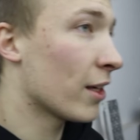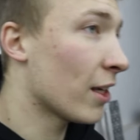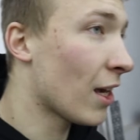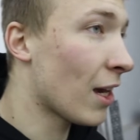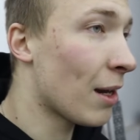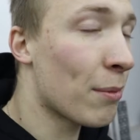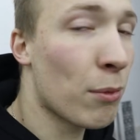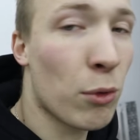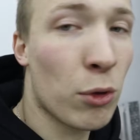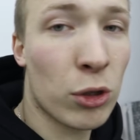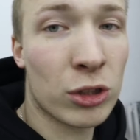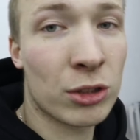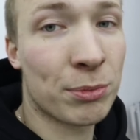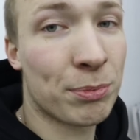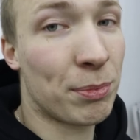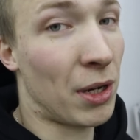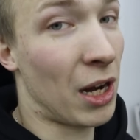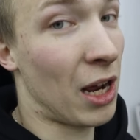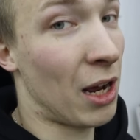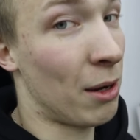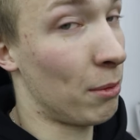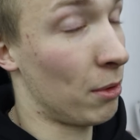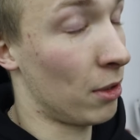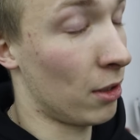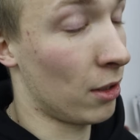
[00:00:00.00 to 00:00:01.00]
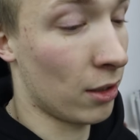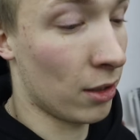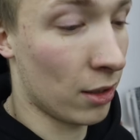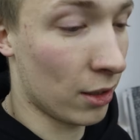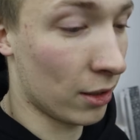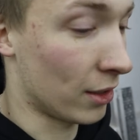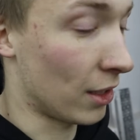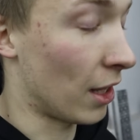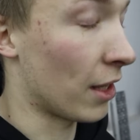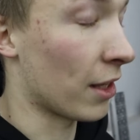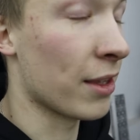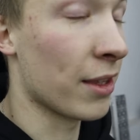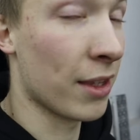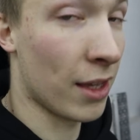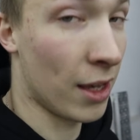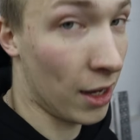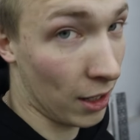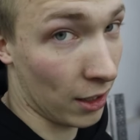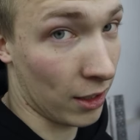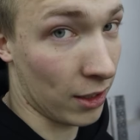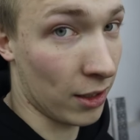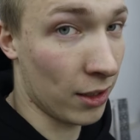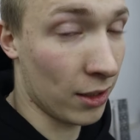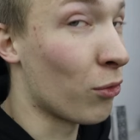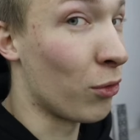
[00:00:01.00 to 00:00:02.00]
Я, может, прямо на
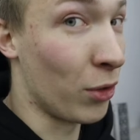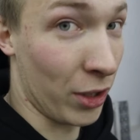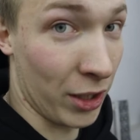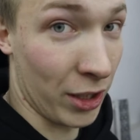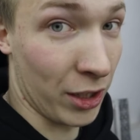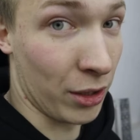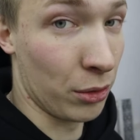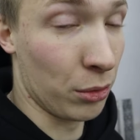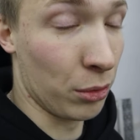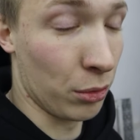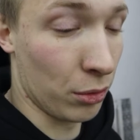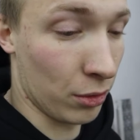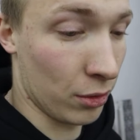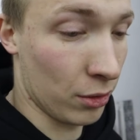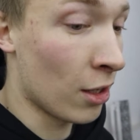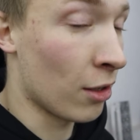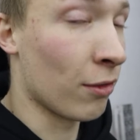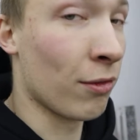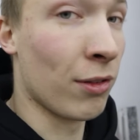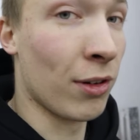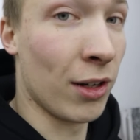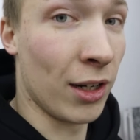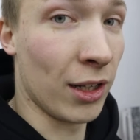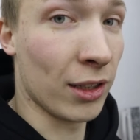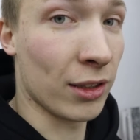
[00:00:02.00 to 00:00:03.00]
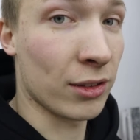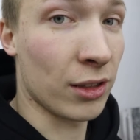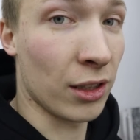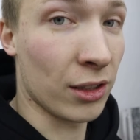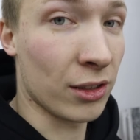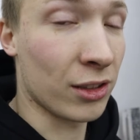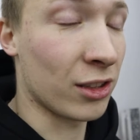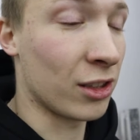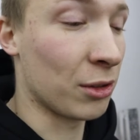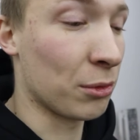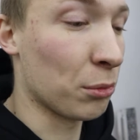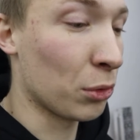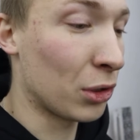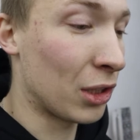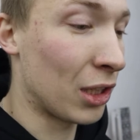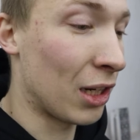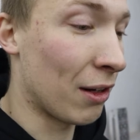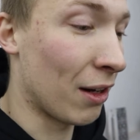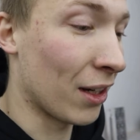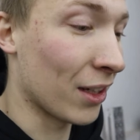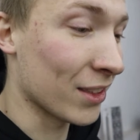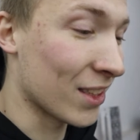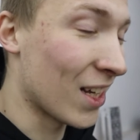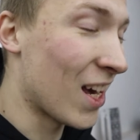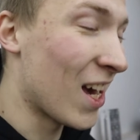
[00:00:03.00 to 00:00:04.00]
днях выйду в лес. Я сниму для
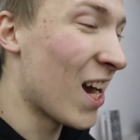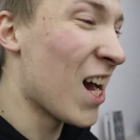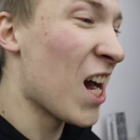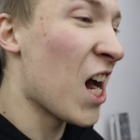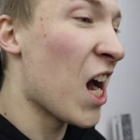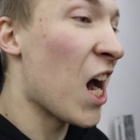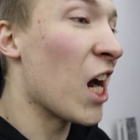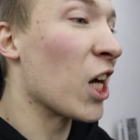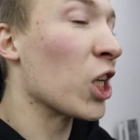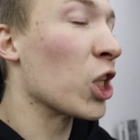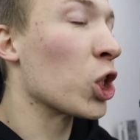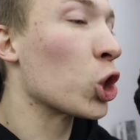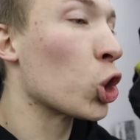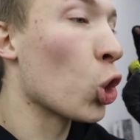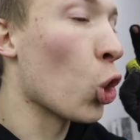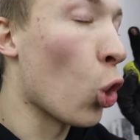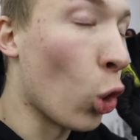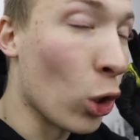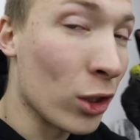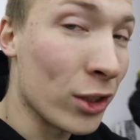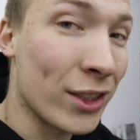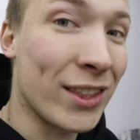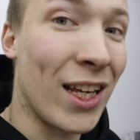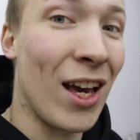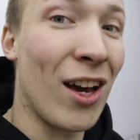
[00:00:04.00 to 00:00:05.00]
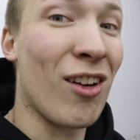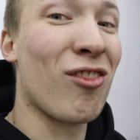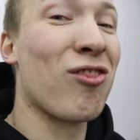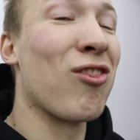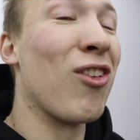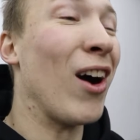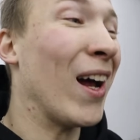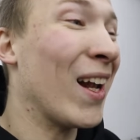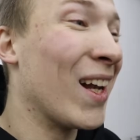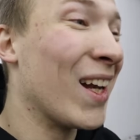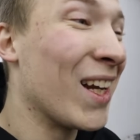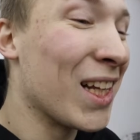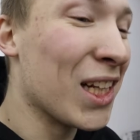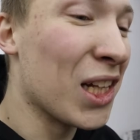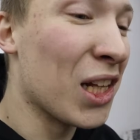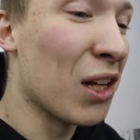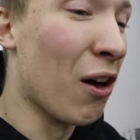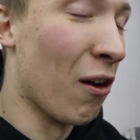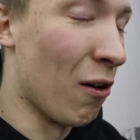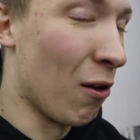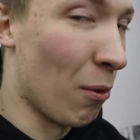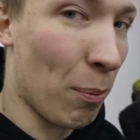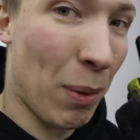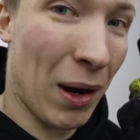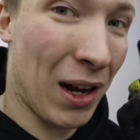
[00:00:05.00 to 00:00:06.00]
вас жесткое
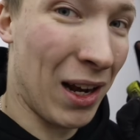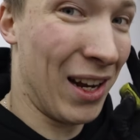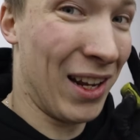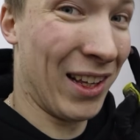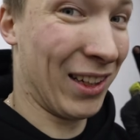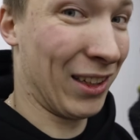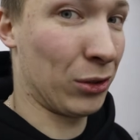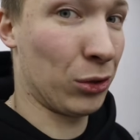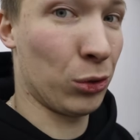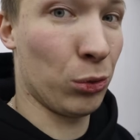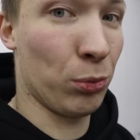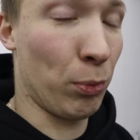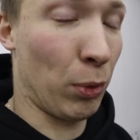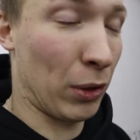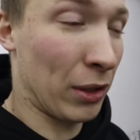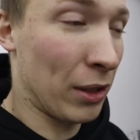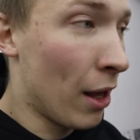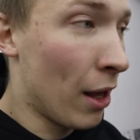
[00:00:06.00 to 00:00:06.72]
валилово по лесу.